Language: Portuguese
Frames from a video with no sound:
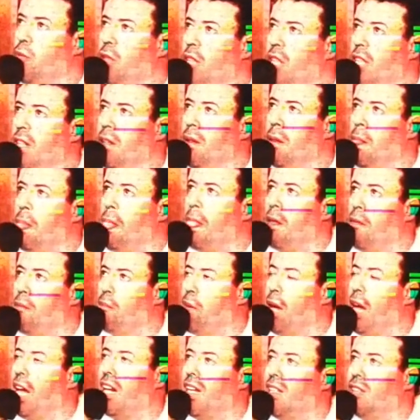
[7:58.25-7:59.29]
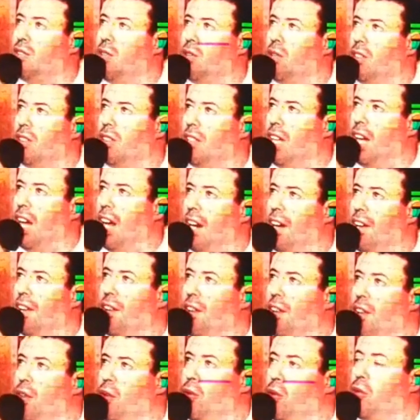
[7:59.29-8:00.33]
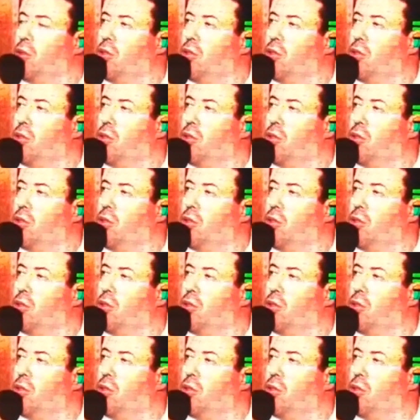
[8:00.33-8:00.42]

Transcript: mim para adornar